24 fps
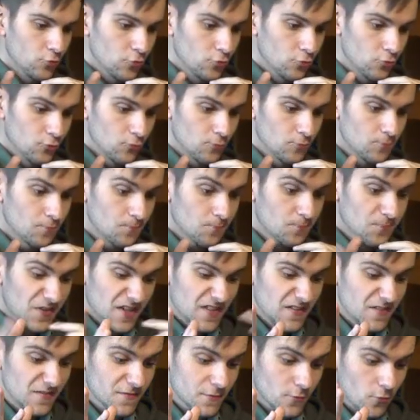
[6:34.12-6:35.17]
Une
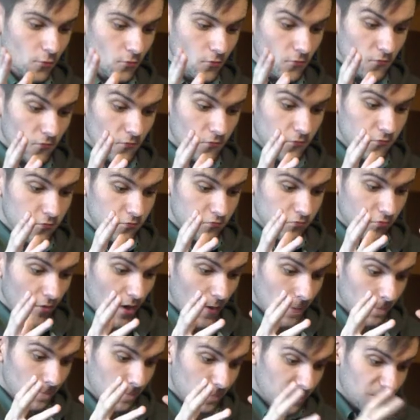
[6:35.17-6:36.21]
prise qu'on
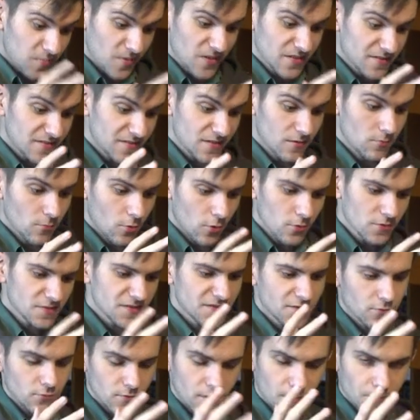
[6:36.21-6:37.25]
voit pas tellement
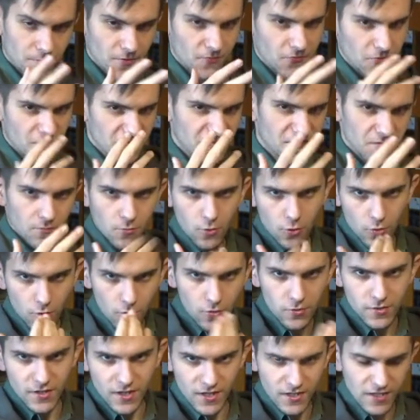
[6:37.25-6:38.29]
si on n'a pas forcément
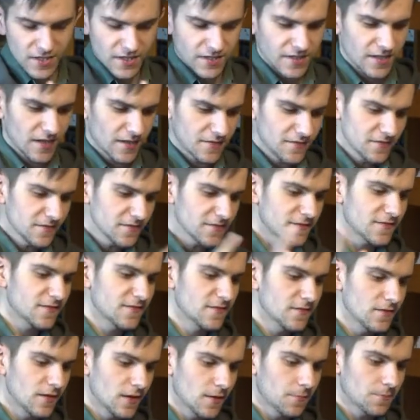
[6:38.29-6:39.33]
l'œil à aller regarder,
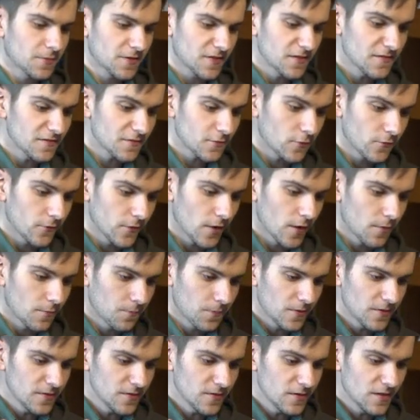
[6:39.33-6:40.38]
c'est la prise qu'on va
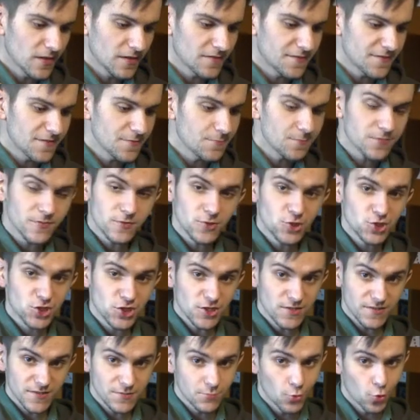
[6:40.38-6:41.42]
appeler la type
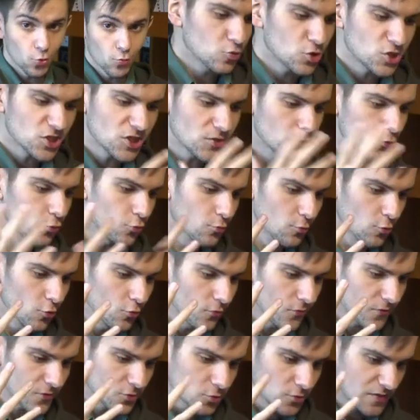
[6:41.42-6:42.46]
Shademo ou Shadomo,
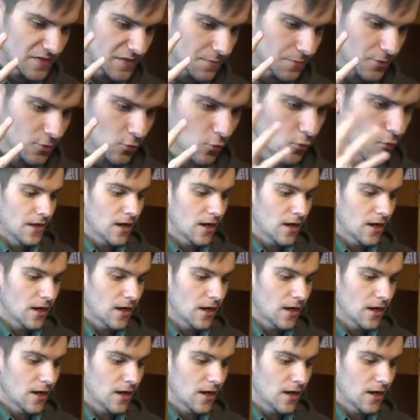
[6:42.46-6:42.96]
enfin je sais pas trop.